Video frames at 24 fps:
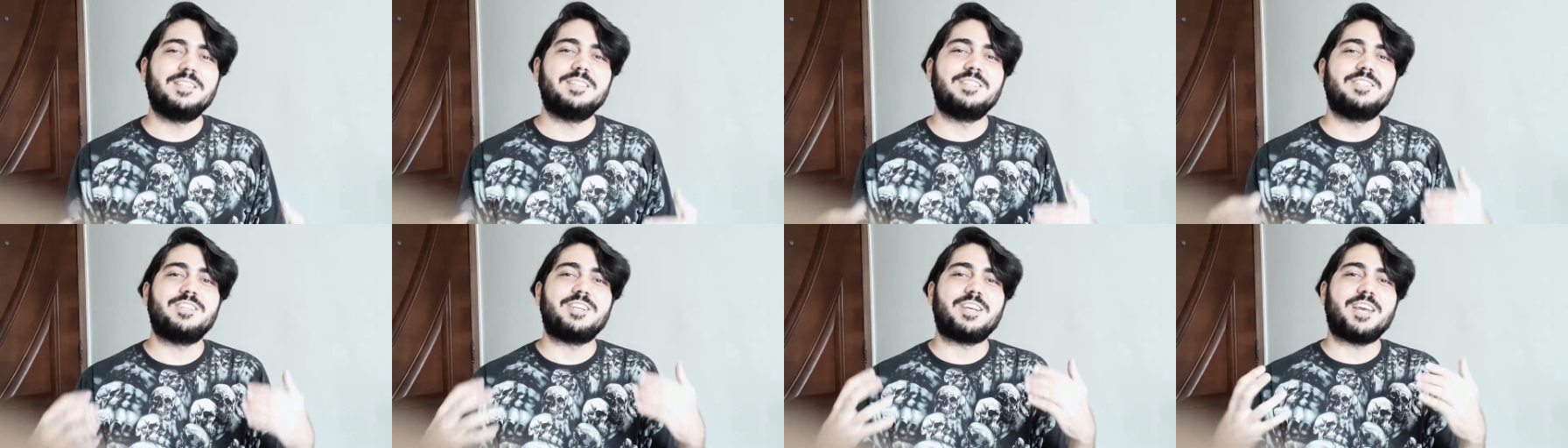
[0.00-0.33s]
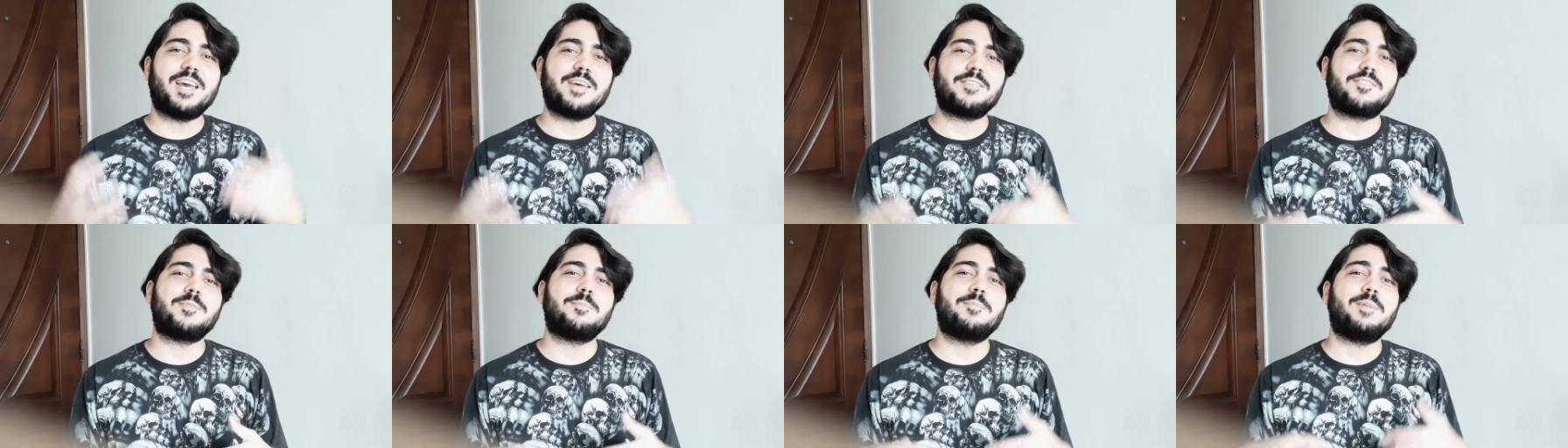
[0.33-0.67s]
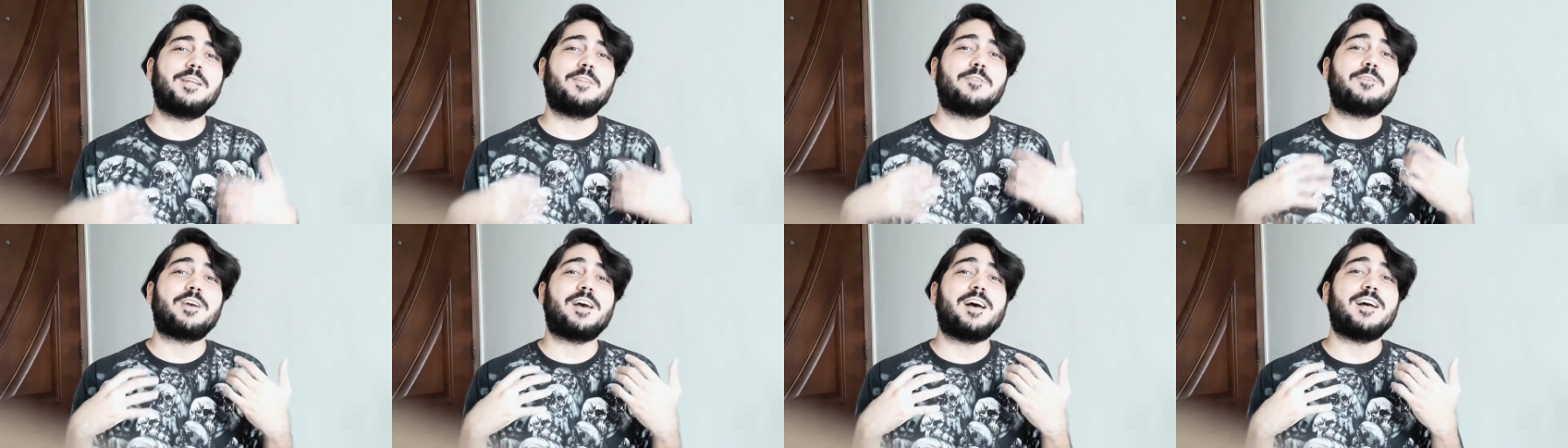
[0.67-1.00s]
de heavy
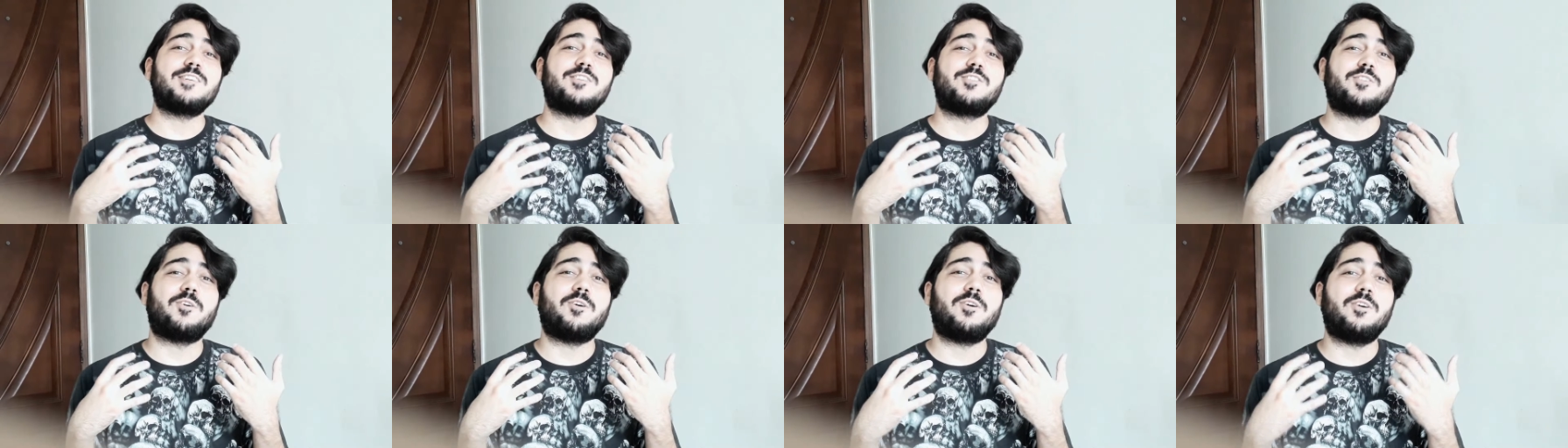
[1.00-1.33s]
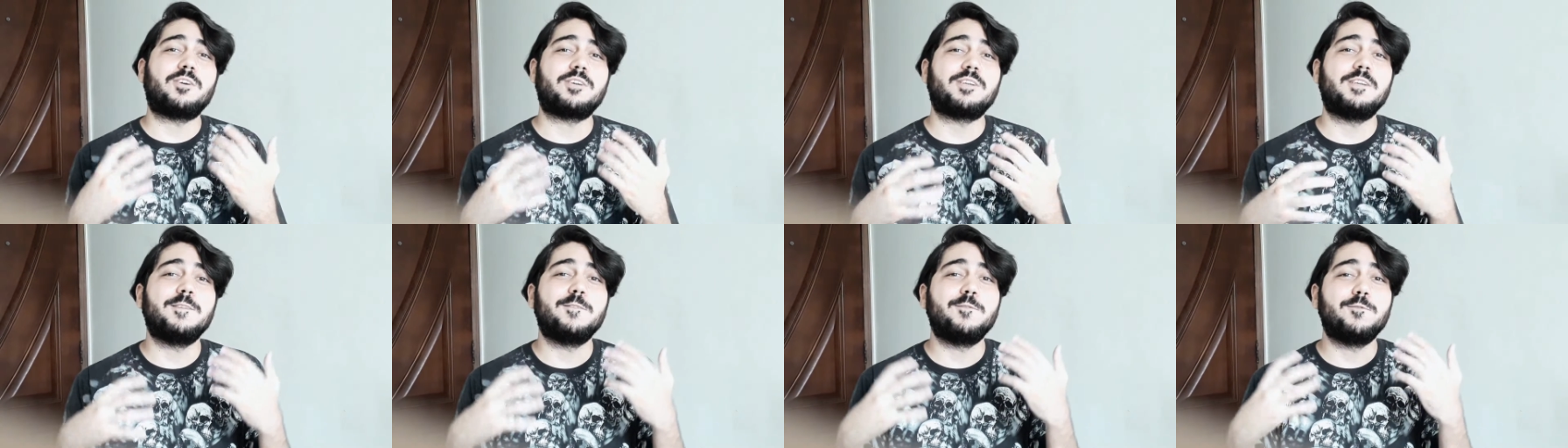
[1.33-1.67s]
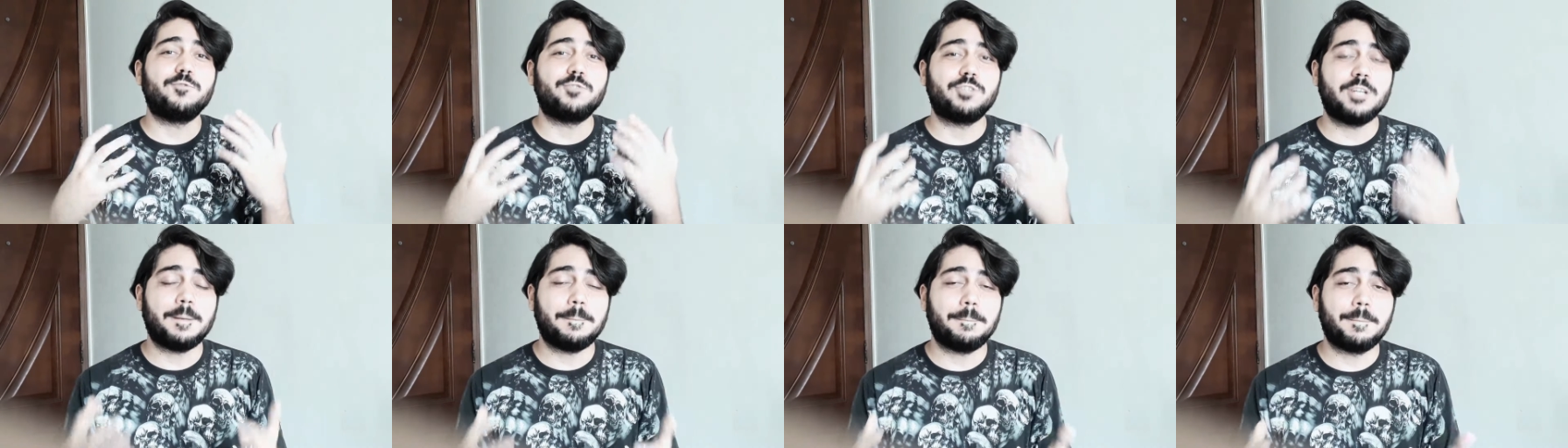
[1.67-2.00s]
metal e hard rock
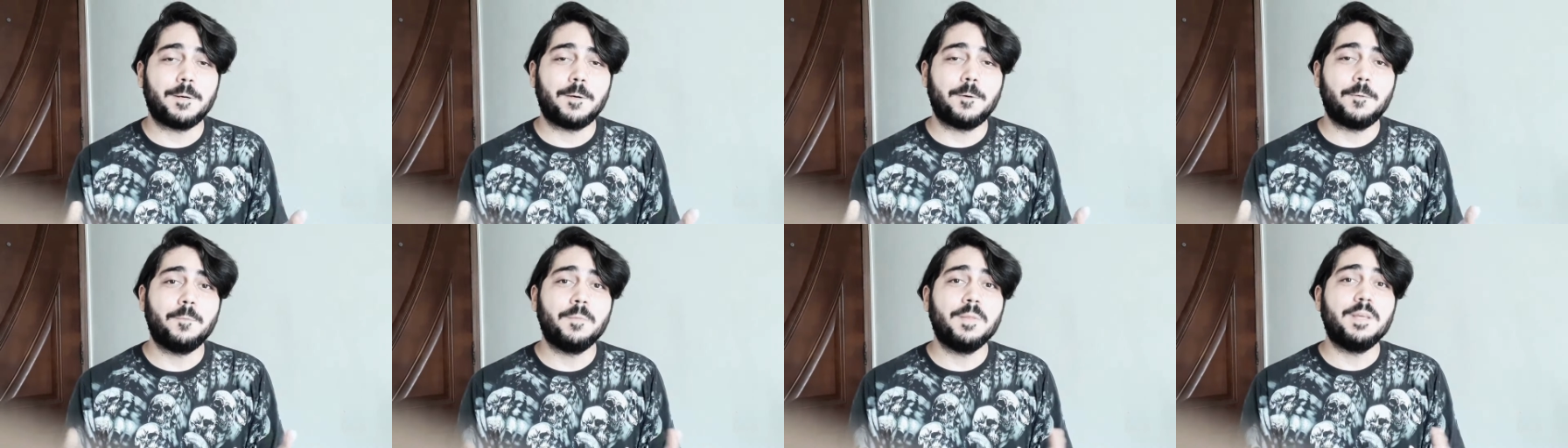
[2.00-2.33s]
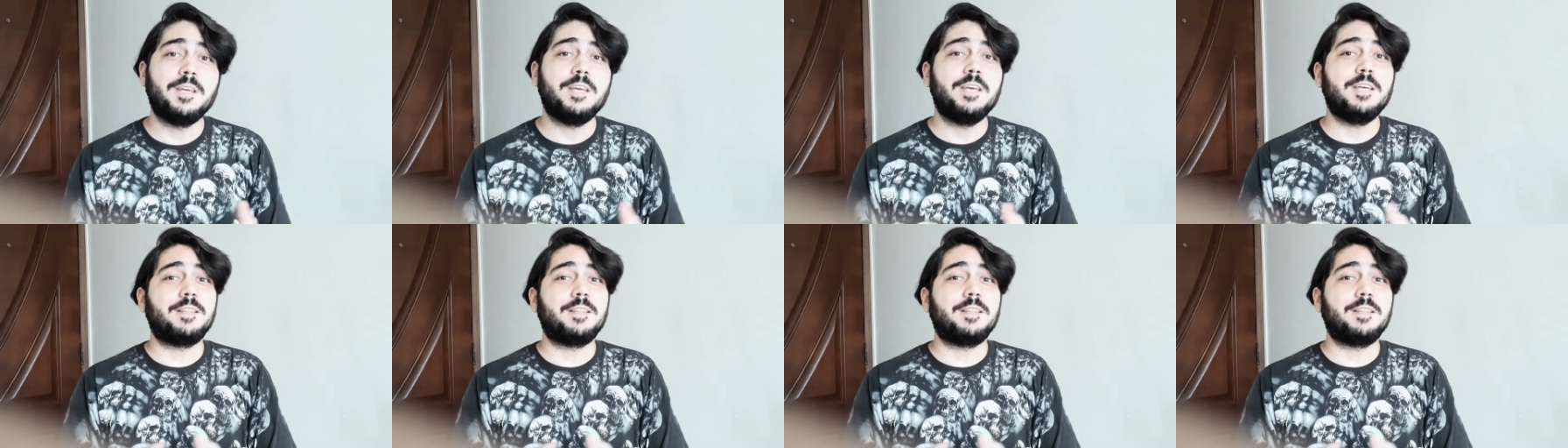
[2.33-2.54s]
do Japão